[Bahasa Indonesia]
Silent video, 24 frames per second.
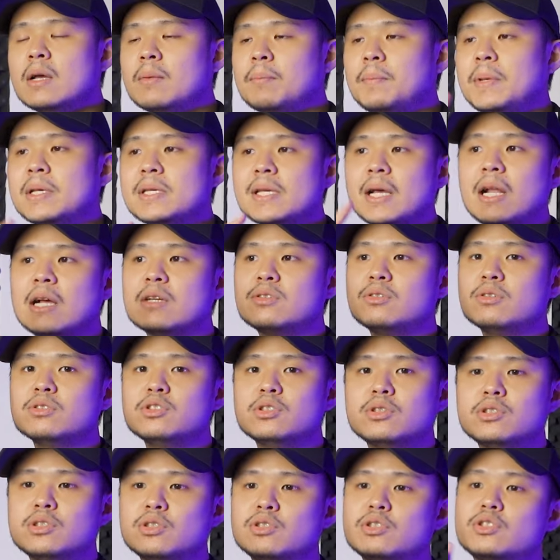bisa
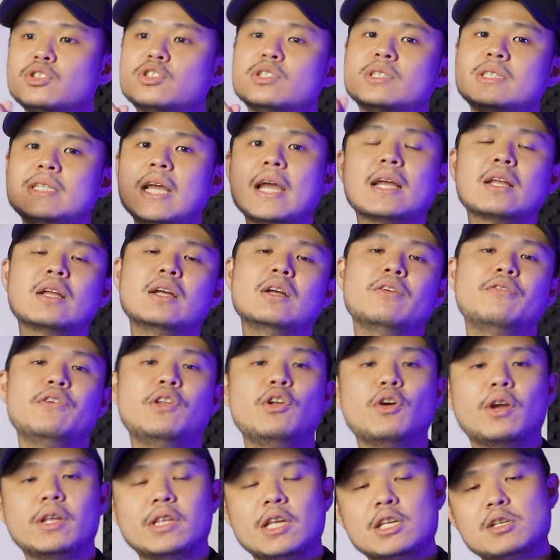langsung cek
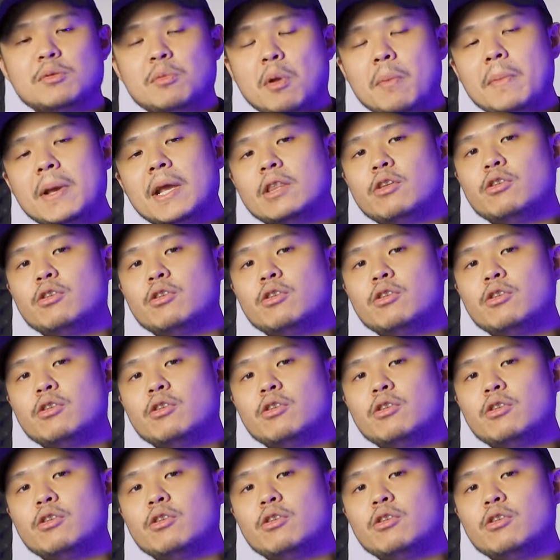video kita sebelumnya.